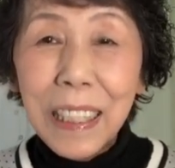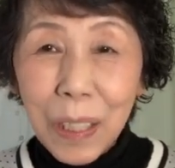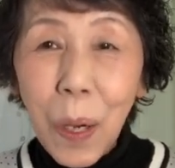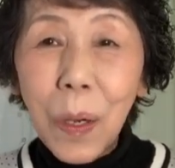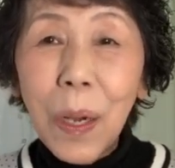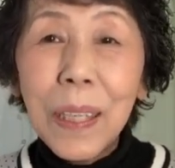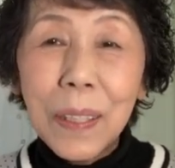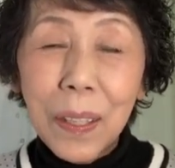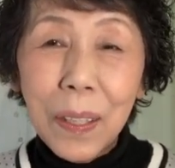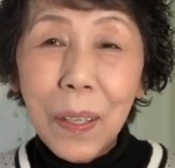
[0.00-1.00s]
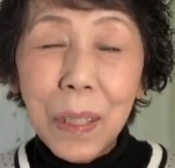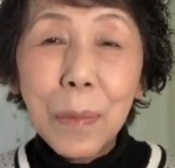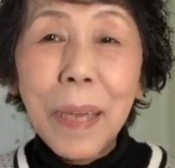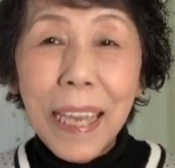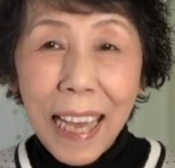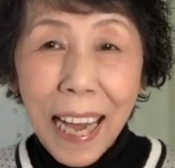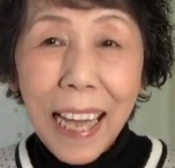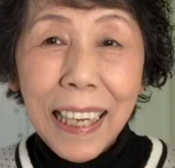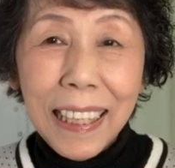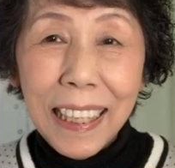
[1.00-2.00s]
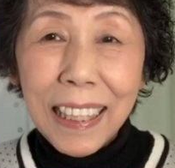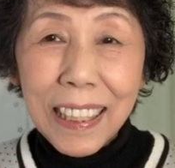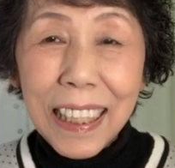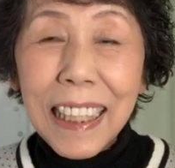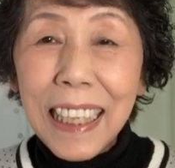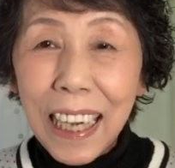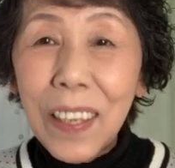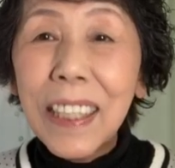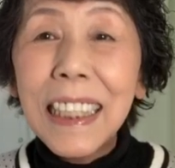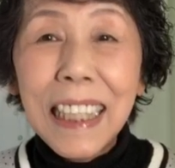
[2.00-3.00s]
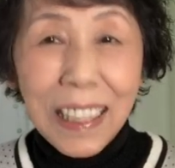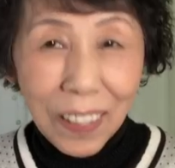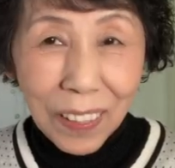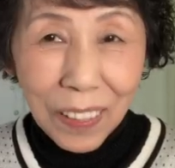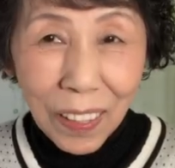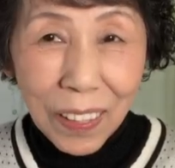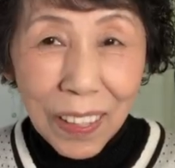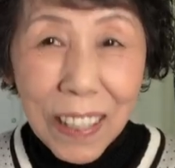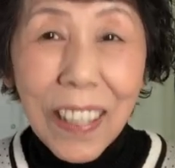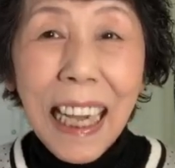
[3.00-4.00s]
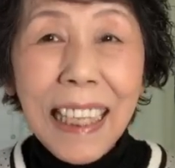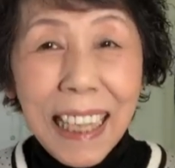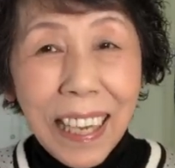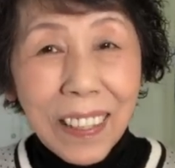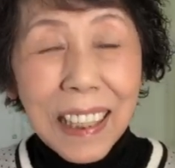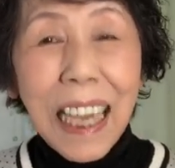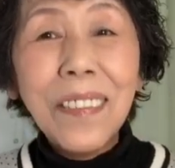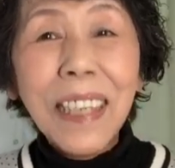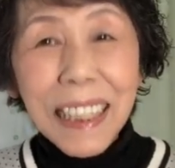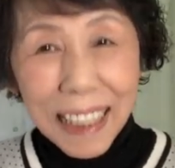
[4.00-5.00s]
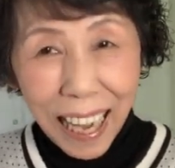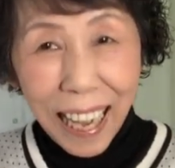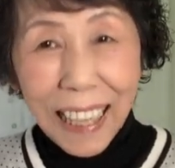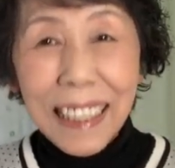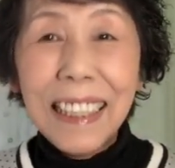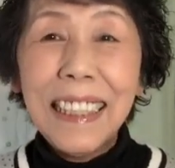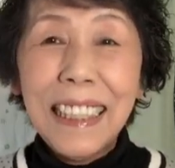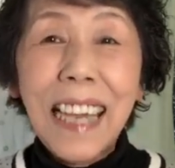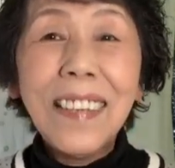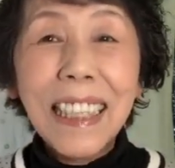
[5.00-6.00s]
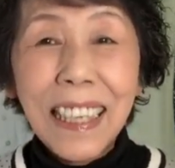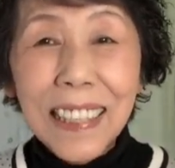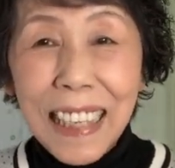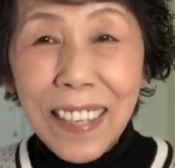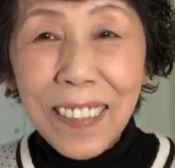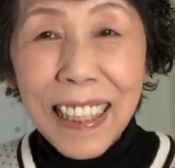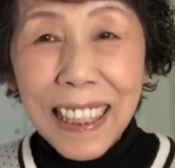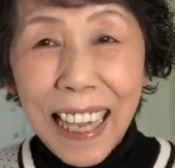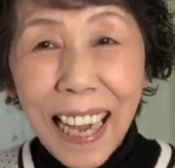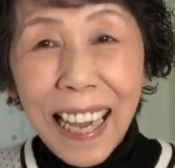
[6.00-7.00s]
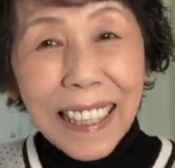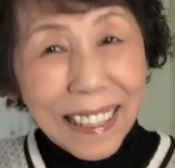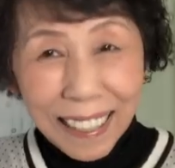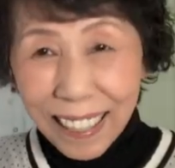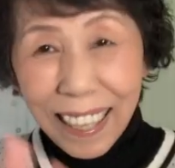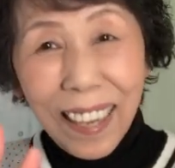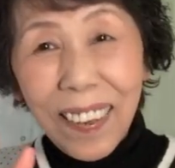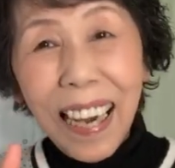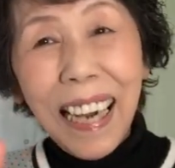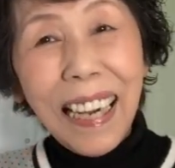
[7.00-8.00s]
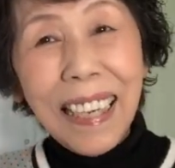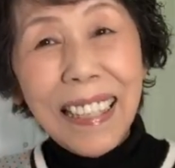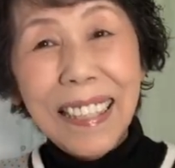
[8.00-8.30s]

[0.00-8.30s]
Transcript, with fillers: のあのコスメや、えー、スキンケア用品などのご紹介でございましたなりわでございましたでは